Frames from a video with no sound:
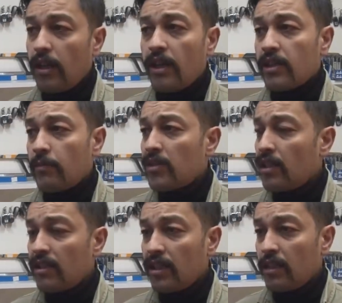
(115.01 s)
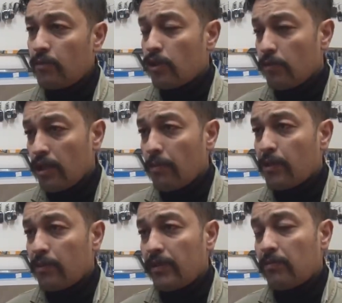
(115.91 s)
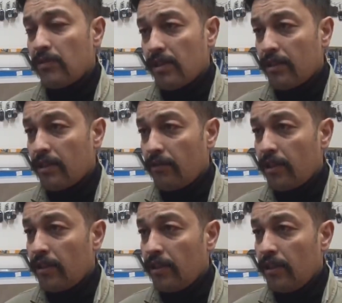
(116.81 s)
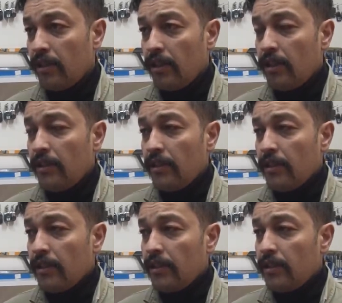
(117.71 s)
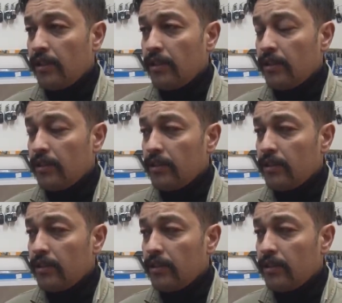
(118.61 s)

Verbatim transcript: Akşam da saat 7 7.30 gibi kapatıp gitmiş zaten eve. Ee,